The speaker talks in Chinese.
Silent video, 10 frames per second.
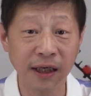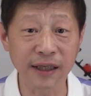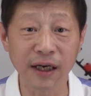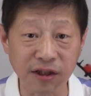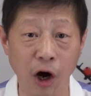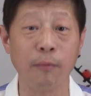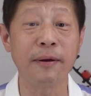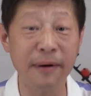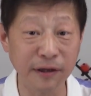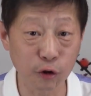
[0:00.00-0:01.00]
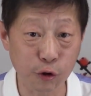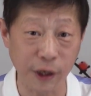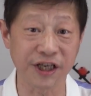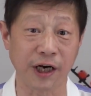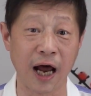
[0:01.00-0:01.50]
当草民们都
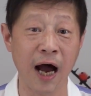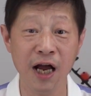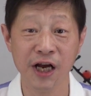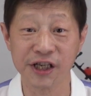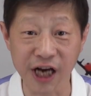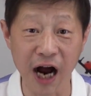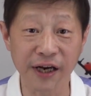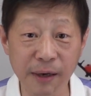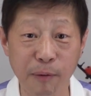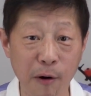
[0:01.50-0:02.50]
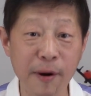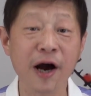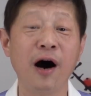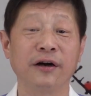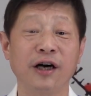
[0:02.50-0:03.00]
觉醒了，响应蓬佩
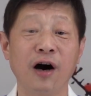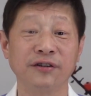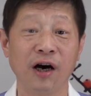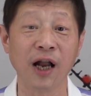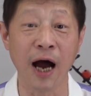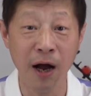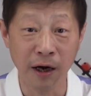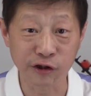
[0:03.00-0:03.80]
奥的号召了。